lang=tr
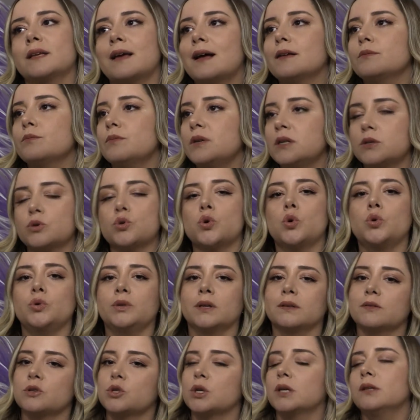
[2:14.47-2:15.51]
diyen birçok
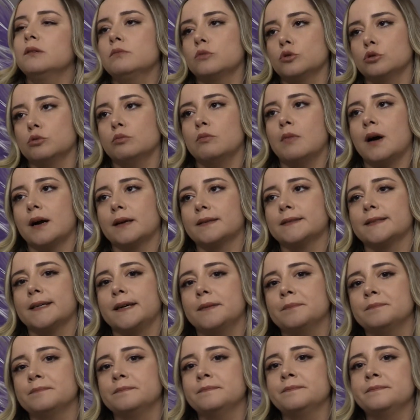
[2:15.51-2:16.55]
danışanım
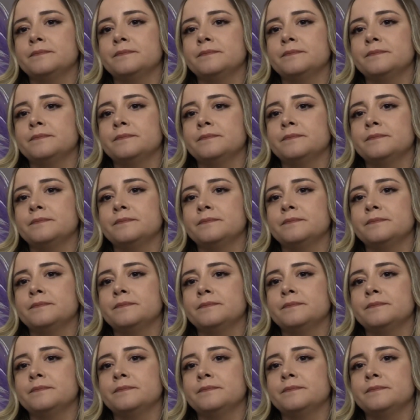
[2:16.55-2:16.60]
bulunmakta.